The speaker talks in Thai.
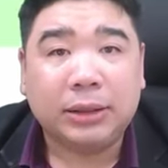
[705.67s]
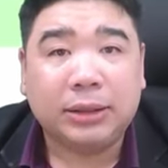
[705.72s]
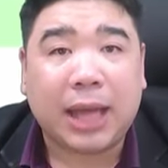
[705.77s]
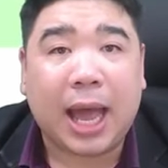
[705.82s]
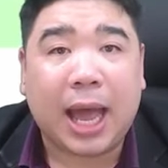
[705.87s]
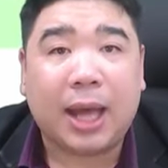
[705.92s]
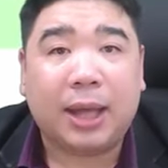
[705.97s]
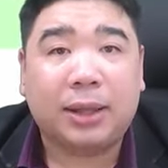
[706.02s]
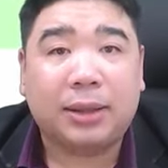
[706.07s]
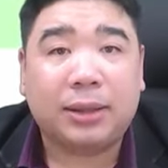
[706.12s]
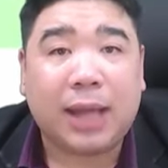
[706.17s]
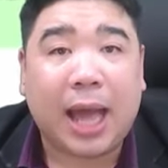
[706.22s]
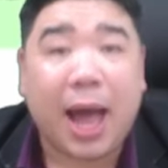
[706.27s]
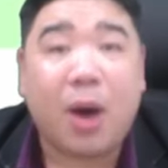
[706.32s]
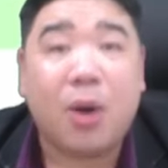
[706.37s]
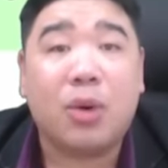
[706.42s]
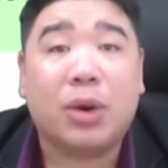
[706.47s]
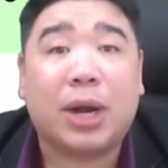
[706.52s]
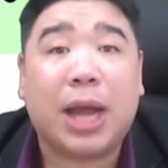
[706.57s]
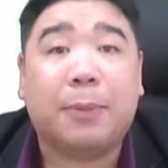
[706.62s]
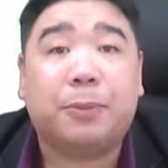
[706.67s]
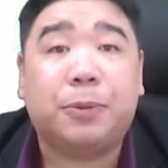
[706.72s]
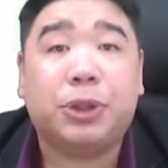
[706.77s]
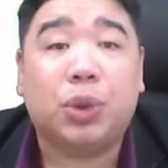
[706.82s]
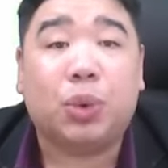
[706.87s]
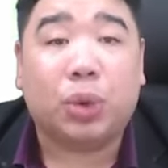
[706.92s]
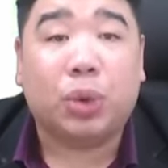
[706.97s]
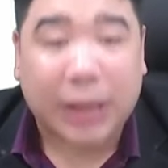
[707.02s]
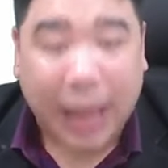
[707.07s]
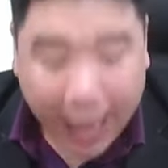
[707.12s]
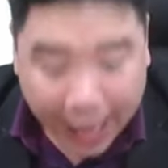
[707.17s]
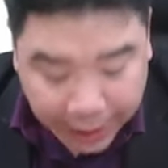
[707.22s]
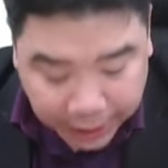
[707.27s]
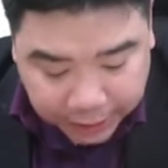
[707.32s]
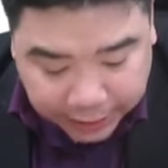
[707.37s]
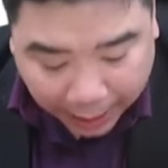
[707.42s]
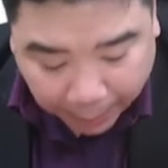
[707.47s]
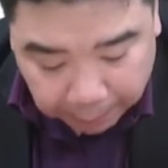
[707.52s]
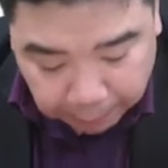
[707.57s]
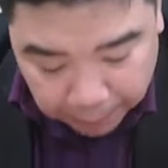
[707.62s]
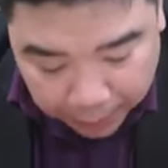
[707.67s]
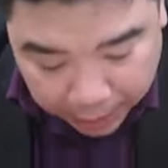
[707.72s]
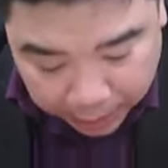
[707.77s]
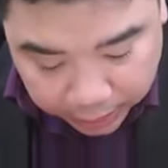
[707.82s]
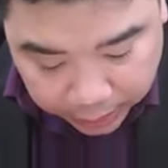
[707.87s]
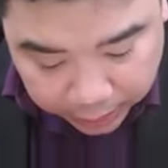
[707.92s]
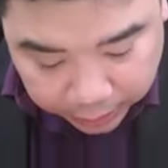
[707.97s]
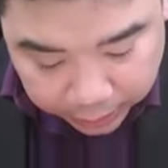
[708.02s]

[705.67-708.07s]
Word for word: จะเท่ากับสูตรการจับมือ